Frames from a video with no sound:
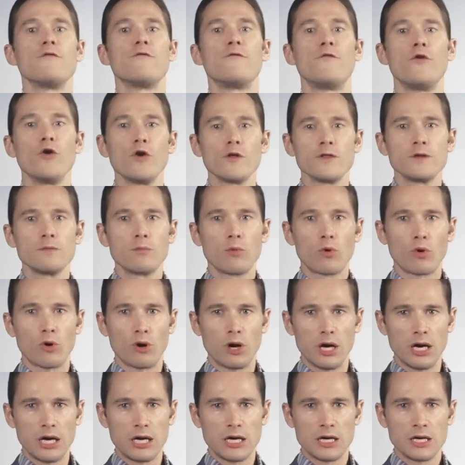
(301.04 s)
Hơn nữa đừng
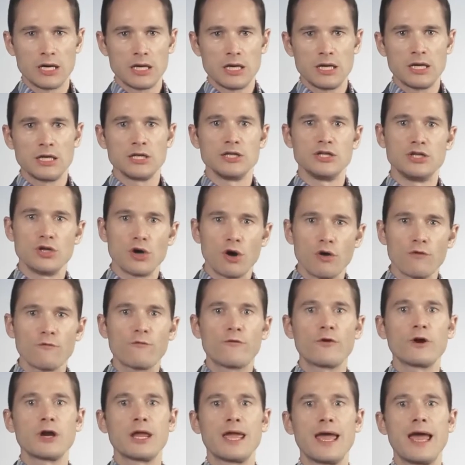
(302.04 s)
quên rằng sợi
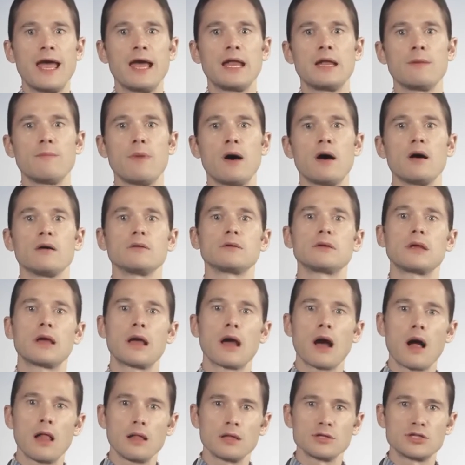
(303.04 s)
collagen hình thành bộ
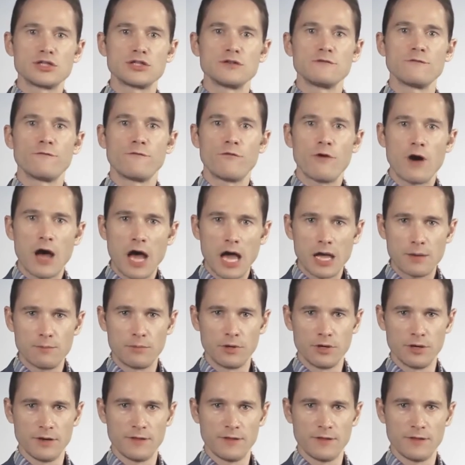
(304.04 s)
khung bên trong xương.